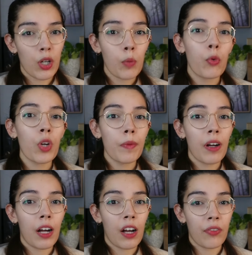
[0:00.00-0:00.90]
cómo
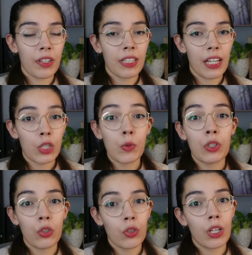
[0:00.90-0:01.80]
iba a afectar sobre
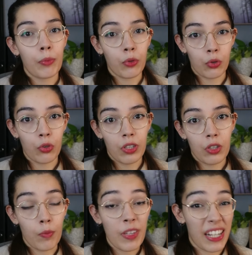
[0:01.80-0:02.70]
todo a la producción de
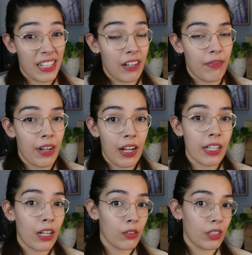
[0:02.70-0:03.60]
comida, que al final es
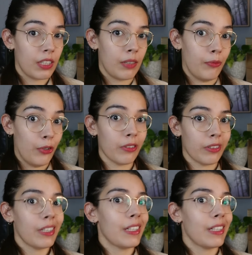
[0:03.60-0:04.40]
algo que, bueno,